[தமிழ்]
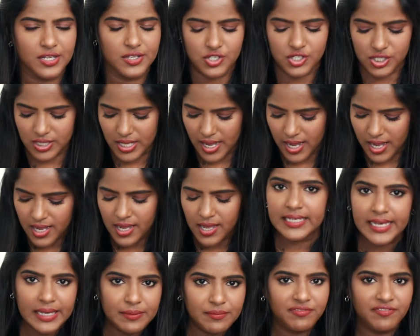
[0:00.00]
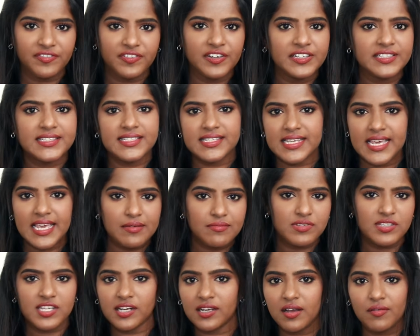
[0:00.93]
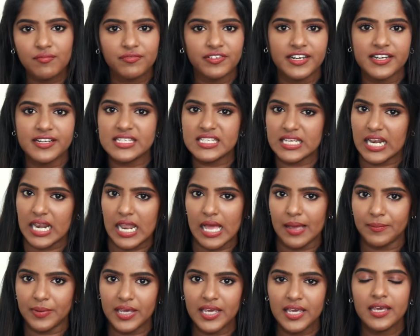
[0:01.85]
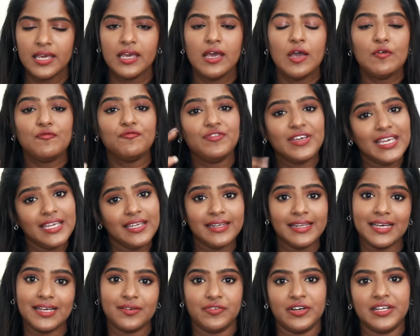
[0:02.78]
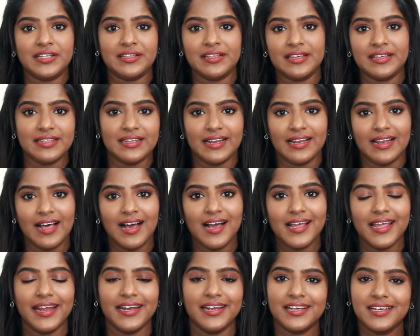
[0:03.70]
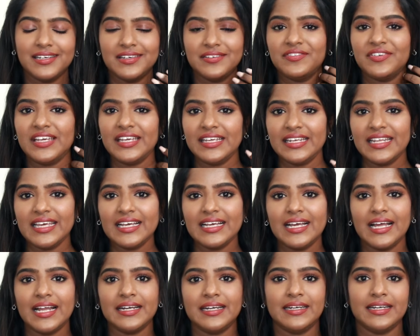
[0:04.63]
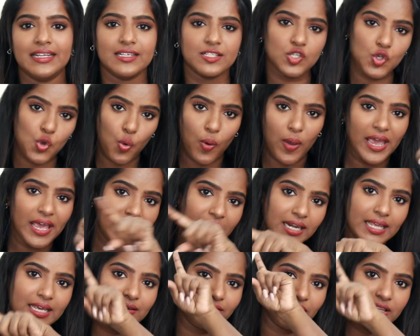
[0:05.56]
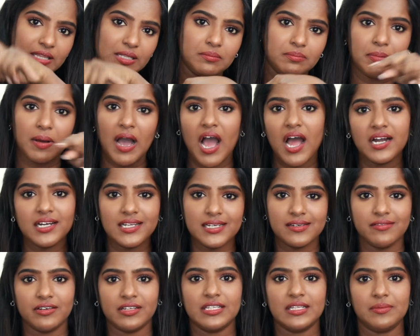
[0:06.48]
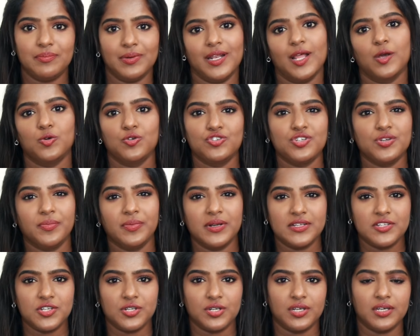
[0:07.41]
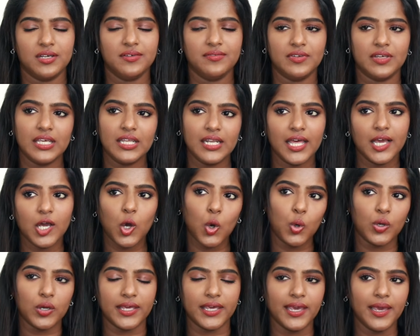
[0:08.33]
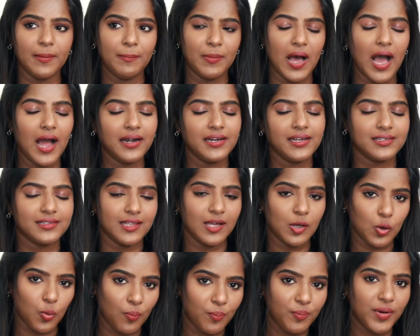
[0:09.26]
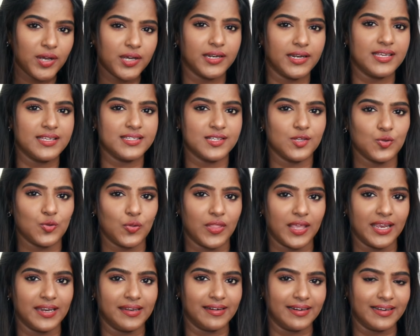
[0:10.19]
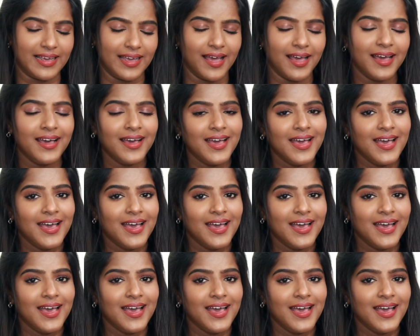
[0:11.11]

ரேஞ்ச் தான் சேம் ஃபிட் சேம் சர்க்கம்ஃபரன்ஸ் எல்லாமே வி நெக் வருது இதுலலாம் எனக்கு வி நெக் அண்ட் ஸ்கொயர் நெக் வந்து பா நெக் வந்து இப்போல்லாம் கொஞ்சம் பிடிச்சிருக்கு வி நெக் ஓகே பா நெக் தான் ரொம்ப க்ரேஸாக சுற்றிக்கிட்டு இருக்கேன்